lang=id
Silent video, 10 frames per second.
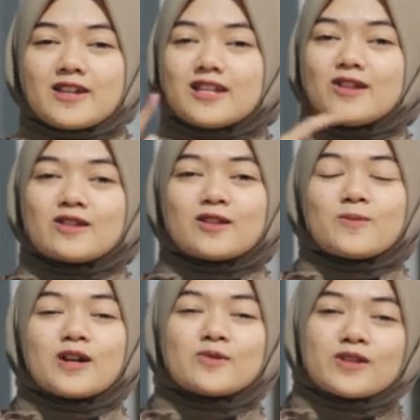video
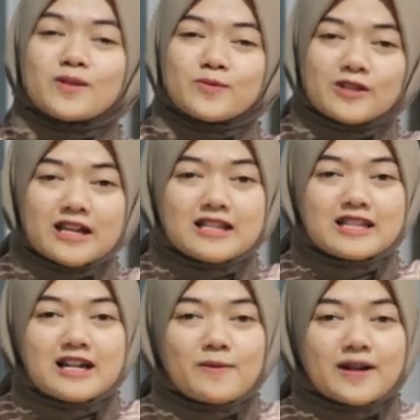terbaru seputar
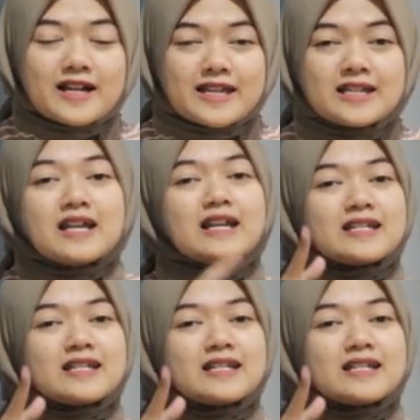senapan angin